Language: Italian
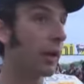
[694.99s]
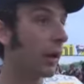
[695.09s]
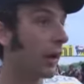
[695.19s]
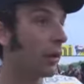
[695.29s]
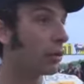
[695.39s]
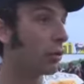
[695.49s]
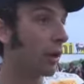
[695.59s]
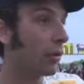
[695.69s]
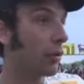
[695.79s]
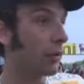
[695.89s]
eh, con
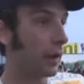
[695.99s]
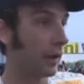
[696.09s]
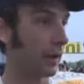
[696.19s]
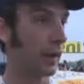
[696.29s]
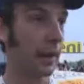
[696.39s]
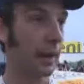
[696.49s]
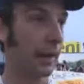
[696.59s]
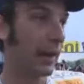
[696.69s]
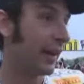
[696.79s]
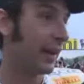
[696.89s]
due curve, eh,